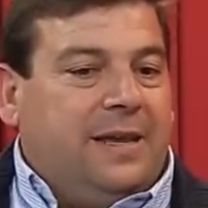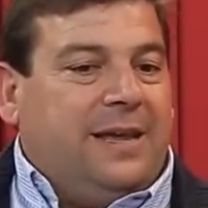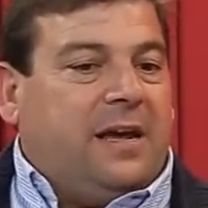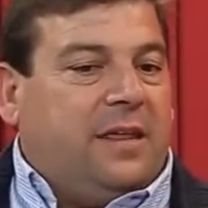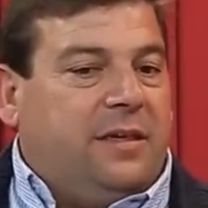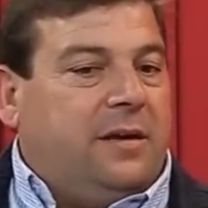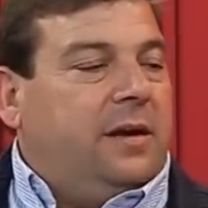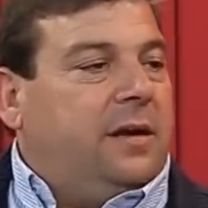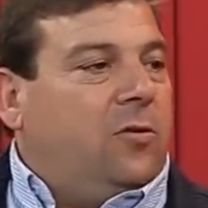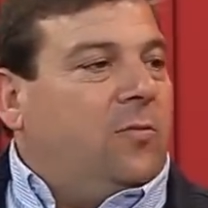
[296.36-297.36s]
y hay que hacer
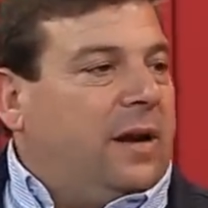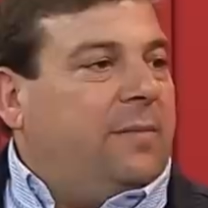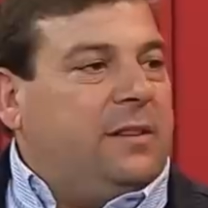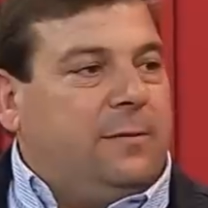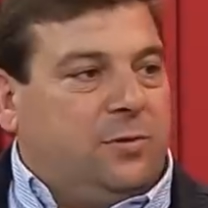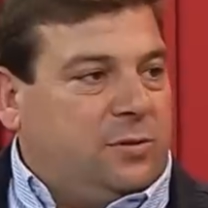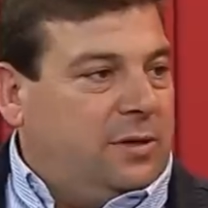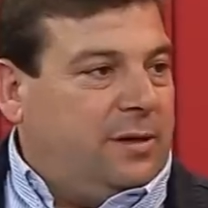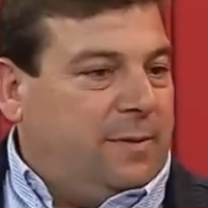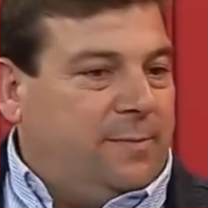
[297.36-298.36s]
eh, lo humanamente
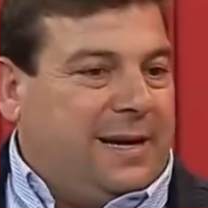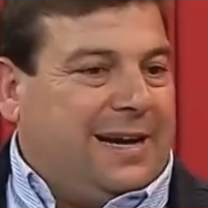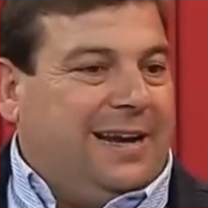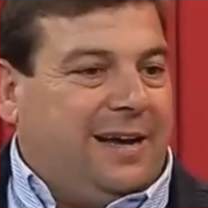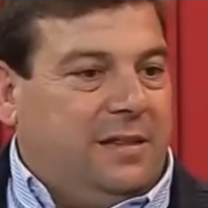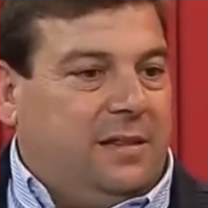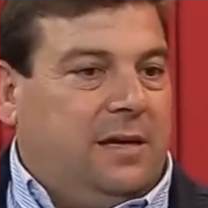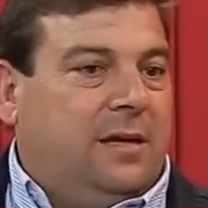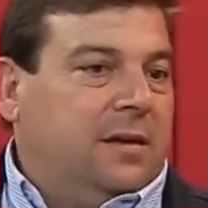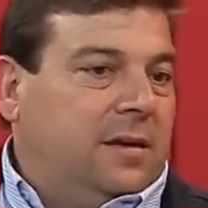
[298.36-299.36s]
posible también para que la
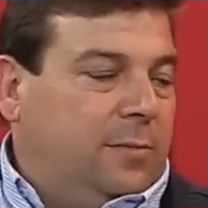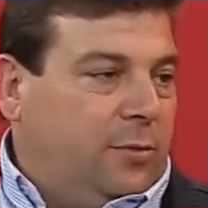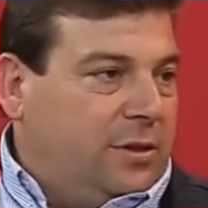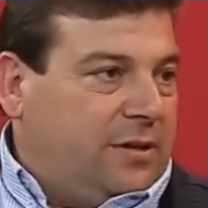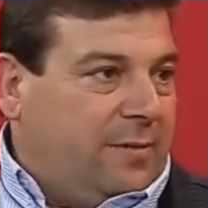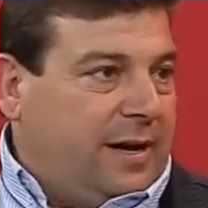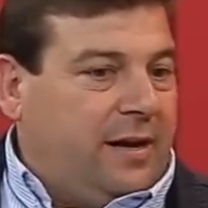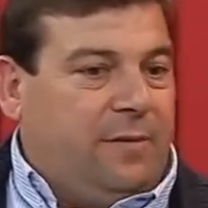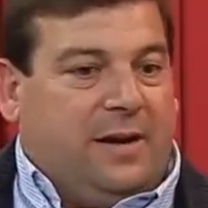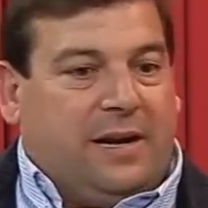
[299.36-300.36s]
gente pues
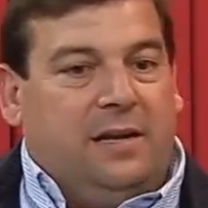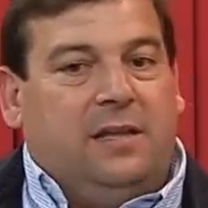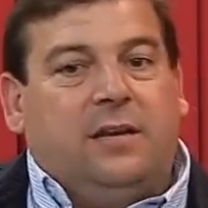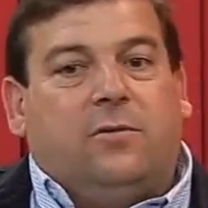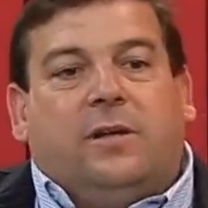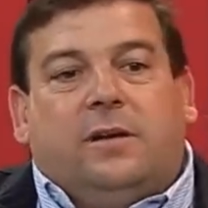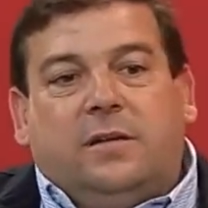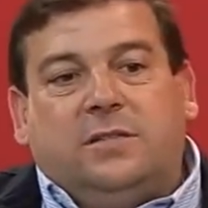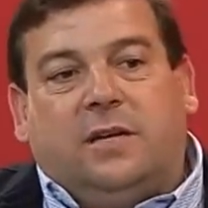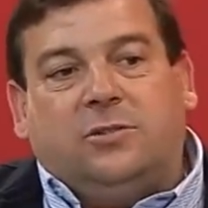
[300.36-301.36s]
trabaje y para que el dinero de
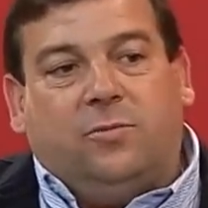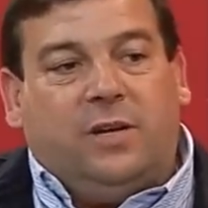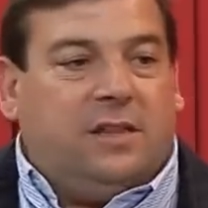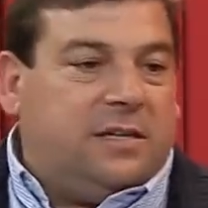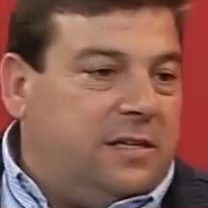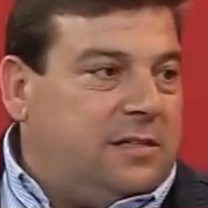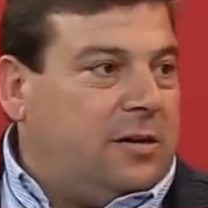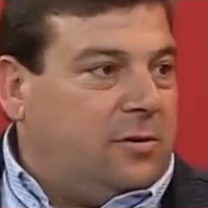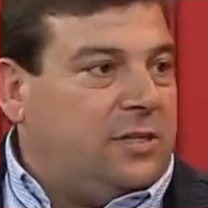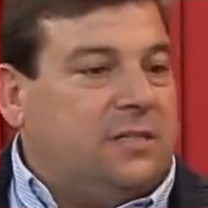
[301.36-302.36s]
esas obritas y
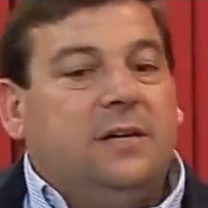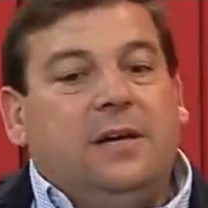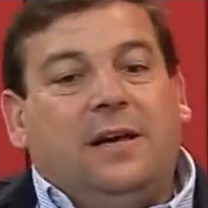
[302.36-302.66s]
esas cosas,